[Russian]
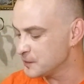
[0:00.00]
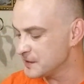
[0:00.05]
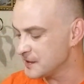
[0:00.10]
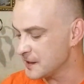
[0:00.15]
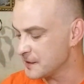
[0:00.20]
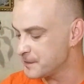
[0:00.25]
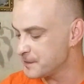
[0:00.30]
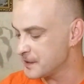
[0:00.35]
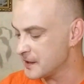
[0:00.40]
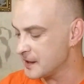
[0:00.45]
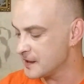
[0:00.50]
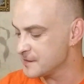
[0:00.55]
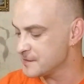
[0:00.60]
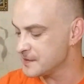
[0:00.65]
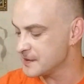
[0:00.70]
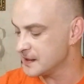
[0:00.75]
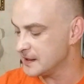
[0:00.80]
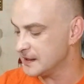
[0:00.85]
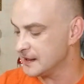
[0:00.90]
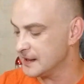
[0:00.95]
меня
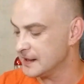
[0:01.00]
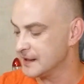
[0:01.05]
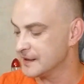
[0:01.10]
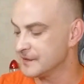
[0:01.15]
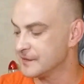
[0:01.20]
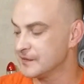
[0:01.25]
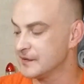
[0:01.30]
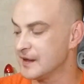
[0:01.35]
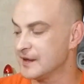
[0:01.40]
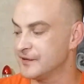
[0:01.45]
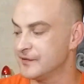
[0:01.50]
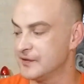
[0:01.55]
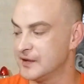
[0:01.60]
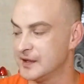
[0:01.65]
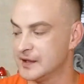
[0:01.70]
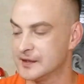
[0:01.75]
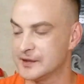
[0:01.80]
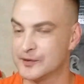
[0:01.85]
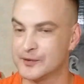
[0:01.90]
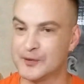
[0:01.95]
приобрели
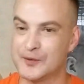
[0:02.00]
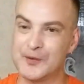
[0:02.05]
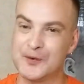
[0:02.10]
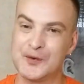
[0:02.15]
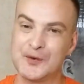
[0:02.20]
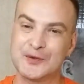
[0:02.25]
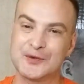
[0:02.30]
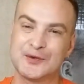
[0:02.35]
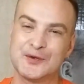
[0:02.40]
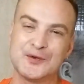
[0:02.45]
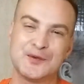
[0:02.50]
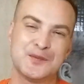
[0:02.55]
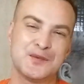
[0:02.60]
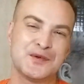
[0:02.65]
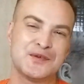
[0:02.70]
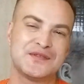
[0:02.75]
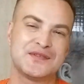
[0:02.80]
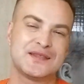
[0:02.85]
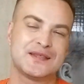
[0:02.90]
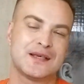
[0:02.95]
новинку,
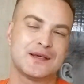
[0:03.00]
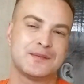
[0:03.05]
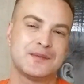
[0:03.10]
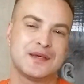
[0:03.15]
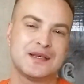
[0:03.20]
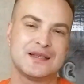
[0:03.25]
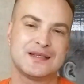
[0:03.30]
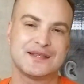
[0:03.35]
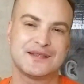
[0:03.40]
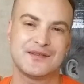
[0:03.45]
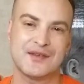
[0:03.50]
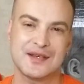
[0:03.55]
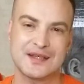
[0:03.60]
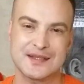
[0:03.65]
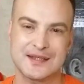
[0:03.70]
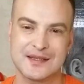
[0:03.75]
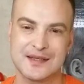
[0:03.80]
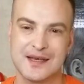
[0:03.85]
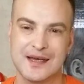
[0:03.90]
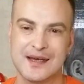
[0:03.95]
думаю, всеми
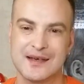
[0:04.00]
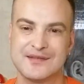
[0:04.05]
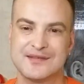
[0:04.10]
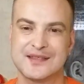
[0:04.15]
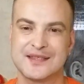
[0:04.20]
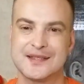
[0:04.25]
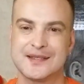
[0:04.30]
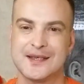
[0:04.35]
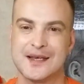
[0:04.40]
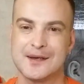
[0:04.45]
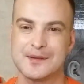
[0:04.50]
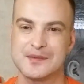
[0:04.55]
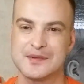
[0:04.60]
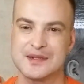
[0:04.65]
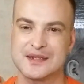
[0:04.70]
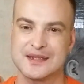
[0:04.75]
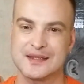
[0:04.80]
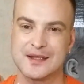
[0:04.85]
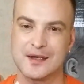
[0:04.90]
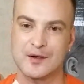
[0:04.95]
известная,
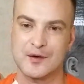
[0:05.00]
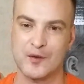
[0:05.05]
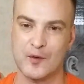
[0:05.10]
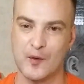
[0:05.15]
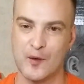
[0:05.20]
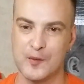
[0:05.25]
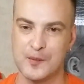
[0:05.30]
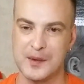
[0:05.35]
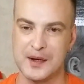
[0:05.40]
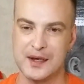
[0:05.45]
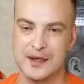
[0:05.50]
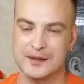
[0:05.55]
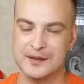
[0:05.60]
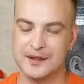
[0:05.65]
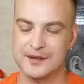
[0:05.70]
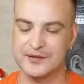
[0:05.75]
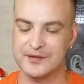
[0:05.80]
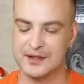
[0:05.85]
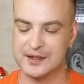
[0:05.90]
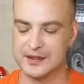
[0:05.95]
всем знакомая
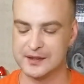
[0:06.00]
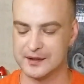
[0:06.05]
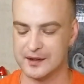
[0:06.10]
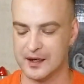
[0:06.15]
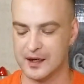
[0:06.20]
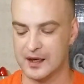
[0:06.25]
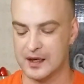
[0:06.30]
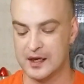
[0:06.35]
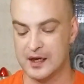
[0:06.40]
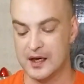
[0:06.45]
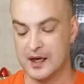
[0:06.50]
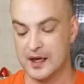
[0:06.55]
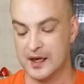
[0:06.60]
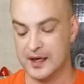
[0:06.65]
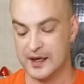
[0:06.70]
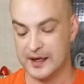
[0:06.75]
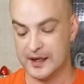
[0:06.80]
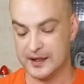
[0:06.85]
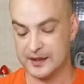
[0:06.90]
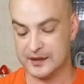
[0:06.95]
новинка.
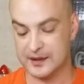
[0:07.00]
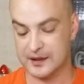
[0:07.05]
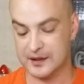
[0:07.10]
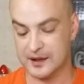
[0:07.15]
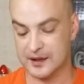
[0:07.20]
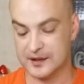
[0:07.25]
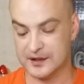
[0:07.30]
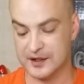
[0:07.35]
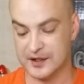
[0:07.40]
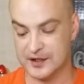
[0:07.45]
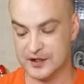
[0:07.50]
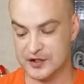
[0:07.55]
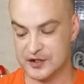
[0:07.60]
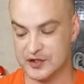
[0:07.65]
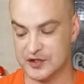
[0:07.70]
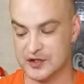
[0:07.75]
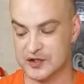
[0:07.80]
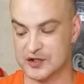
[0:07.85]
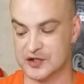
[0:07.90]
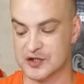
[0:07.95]
Это,
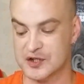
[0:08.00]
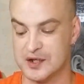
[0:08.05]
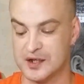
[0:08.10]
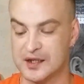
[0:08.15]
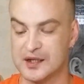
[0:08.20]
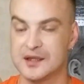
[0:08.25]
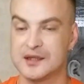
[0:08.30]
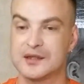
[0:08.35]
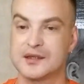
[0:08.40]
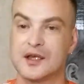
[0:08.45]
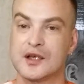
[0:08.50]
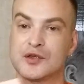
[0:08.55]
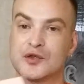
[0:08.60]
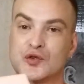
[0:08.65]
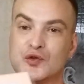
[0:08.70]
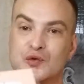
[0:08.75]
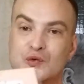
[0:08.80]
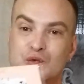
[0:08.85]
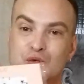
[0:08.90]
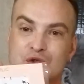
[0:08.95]
конечно же,
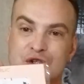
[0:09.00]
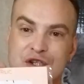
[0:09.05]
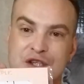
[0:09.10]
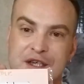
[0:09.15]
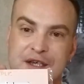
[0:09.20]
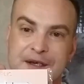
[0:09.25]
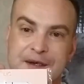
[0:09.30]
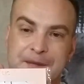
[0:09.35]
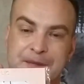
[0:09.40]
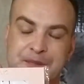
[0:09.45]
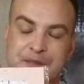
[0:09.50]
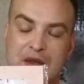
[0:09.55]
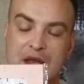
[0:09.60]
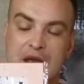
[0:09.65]
татушки.